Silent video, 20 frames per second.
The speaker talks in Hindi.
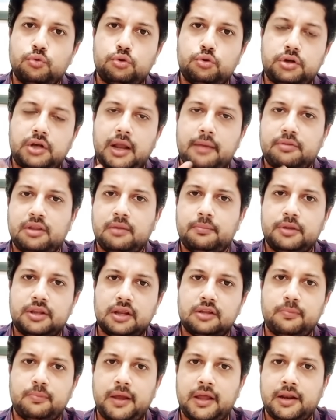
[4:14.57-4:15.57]
उस टाइम से
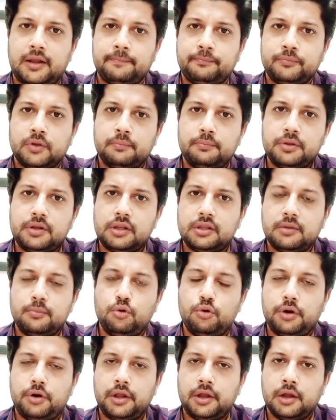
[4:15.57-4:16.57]
बिजनेसमैन है बिजनेस
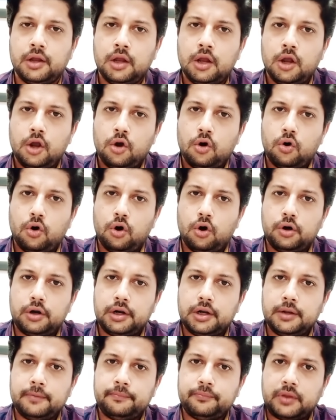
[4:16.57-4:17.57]
कम्युनिटी
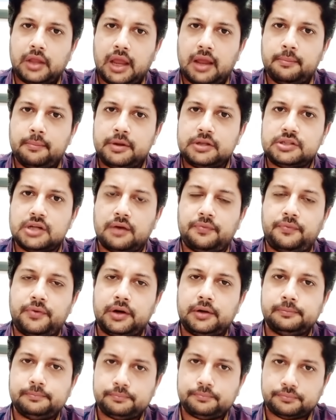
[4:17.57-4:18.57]
और अहमद
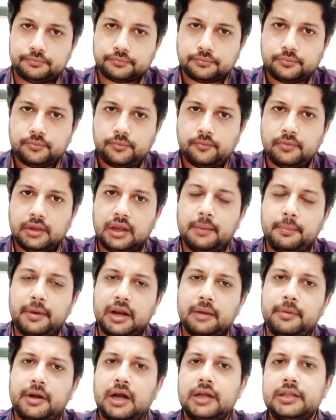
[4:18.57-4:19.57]
जाफ़र के
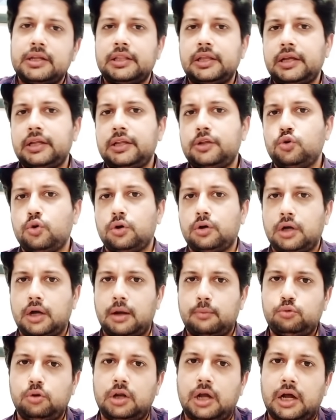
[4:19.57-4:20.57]
बारे में कहा जाता है कि जो
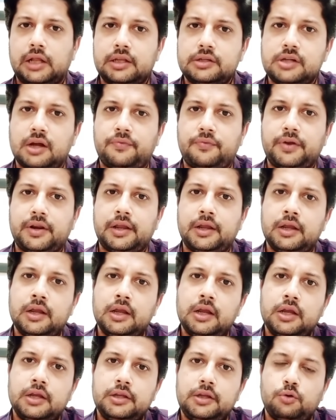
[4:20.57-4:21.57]
अब्दुल कादर जाफ़र हैं
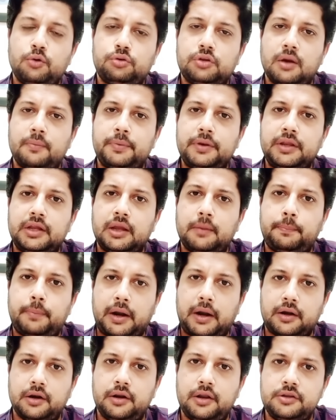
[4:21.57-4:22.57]
ये उस कंपनी के
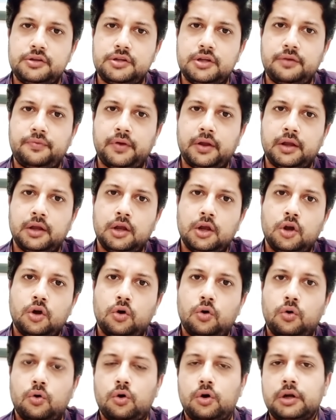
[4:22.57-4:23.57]
पैटर्न इन चीफ हैं
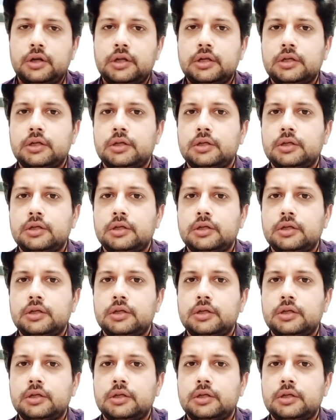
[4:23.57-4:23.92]
और